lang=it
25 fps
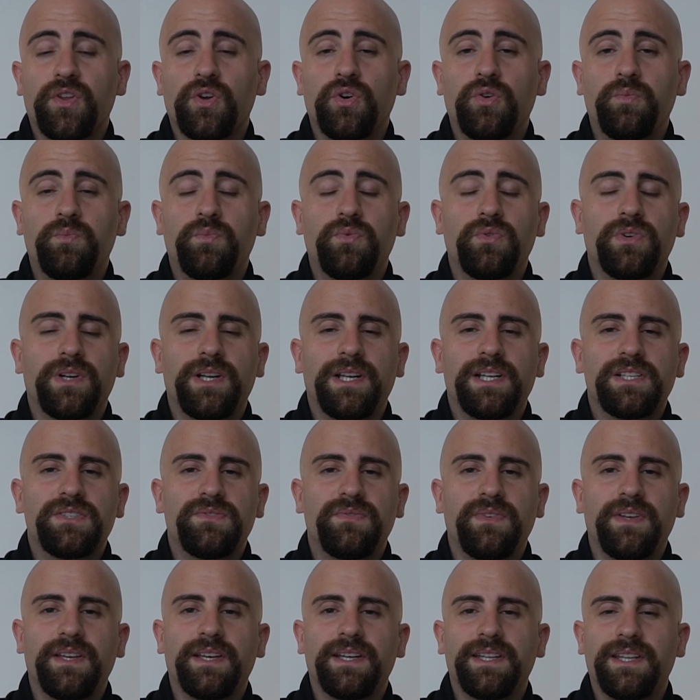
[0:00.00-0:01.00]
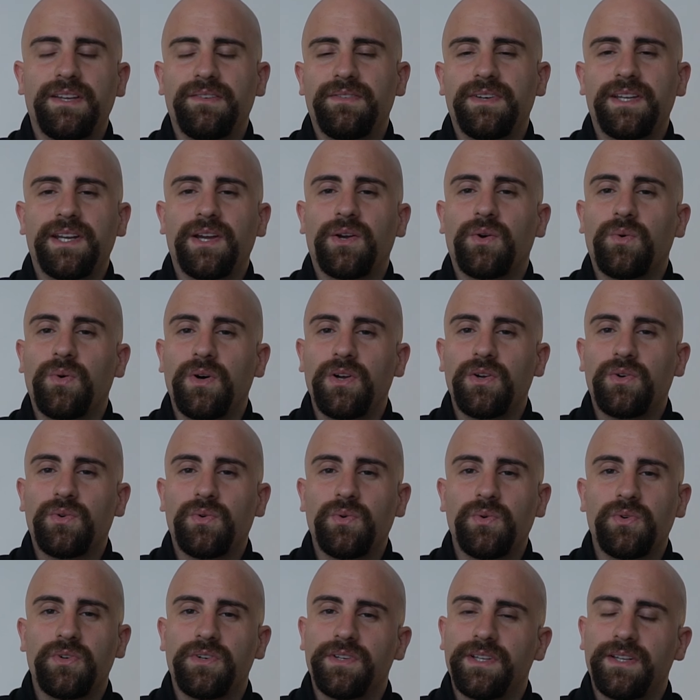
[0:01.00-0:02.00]
oppure la sfiga di avere
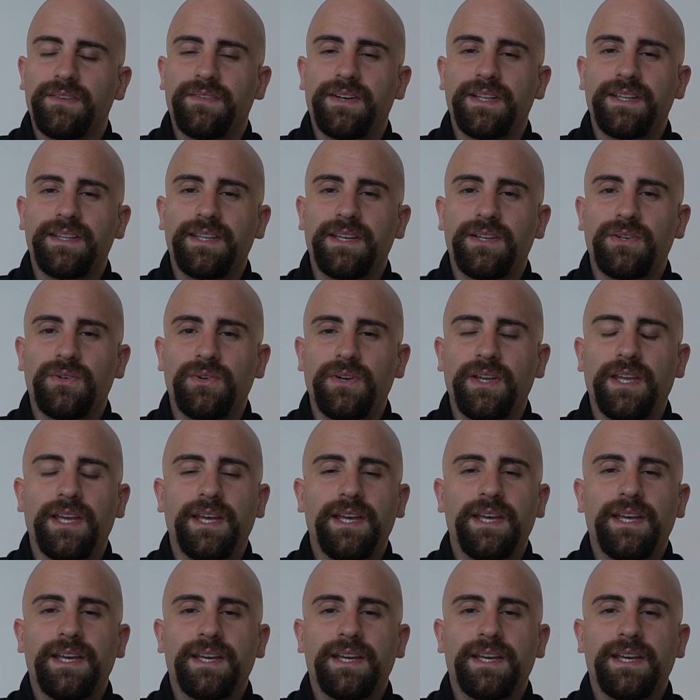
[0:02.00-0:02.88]
qualcuno davanti a noi